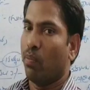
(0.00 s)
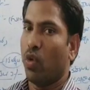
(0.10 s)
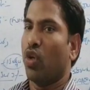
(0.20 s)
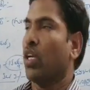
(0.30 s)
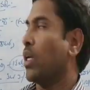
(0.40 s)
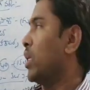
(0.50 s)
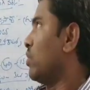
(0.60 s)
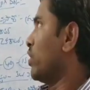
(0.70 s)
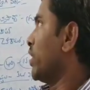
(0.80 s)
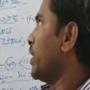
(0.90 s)
మూడు
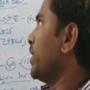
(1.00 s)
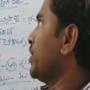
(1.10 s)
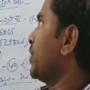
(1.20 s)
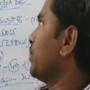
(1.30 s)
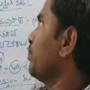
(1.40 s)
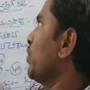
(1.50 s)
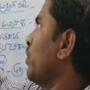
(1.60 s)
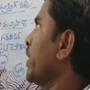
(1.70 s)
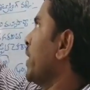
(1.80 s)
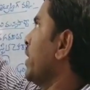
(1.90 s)
రకాలుగా వర్గీకరించారు
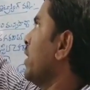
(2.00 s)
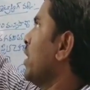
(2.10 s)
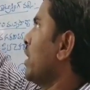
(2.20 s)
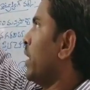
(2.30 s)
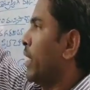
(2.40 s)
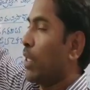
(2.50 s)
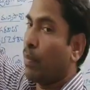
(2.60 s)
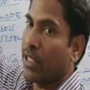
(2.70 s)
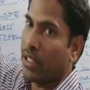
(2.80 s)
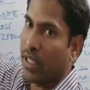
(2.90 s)
ఒకటి నగర
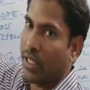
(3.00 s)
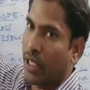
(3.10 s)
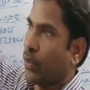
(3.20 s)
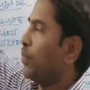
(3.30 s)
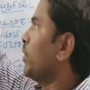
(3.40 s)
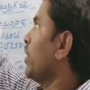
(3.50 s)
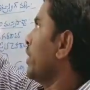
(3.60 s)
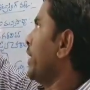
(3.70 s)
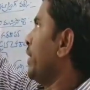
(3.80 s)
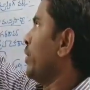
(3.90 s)
పంచాయతీలు
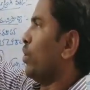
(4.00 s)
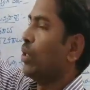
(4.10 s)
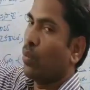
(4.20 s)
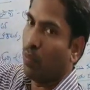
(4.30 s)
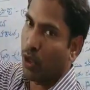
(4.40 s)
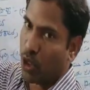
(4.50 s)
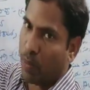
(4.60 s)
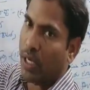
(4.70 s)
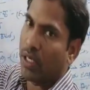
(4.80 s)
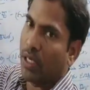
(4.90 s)
రెండు
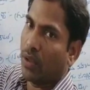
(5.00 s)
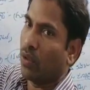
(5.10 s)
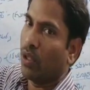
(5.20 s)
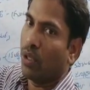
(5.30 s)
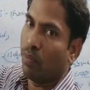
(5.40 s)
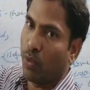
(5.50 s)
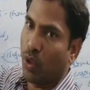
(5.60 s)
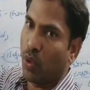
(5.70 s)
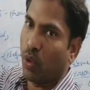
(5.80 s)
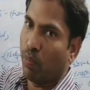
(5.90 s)
మున్సిపాలిటీలు
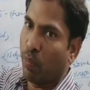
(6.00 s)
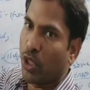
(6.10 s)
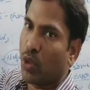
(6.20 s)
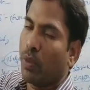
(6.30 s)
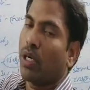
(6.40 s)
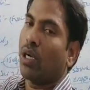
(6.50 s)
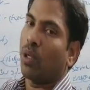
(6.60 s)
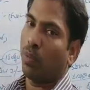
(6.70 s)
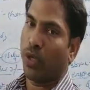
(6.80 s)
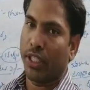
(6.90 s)
మూడు మున్సిపల్
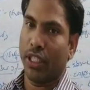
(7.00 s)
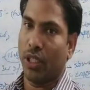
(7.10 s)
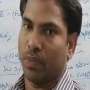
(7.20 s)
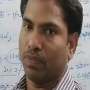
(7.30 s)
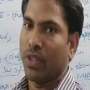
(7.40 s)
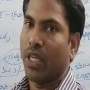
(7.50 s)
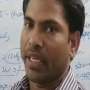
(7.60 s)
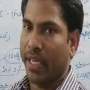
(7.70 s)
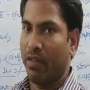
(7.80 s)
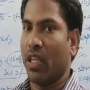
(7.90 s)
కార్పొరేషన్లు
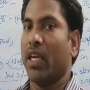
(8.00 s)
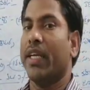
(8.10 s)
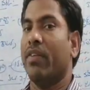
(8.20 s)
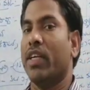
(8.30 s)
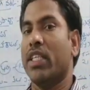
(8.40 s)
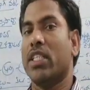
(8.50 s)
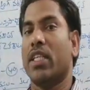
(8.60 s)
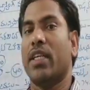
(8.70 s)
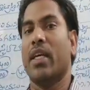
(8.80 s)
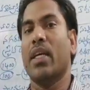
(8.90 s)
ఏ విధంగా డివైడ్
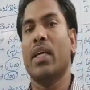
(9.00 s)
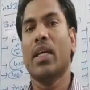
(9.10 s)
చేశారంటే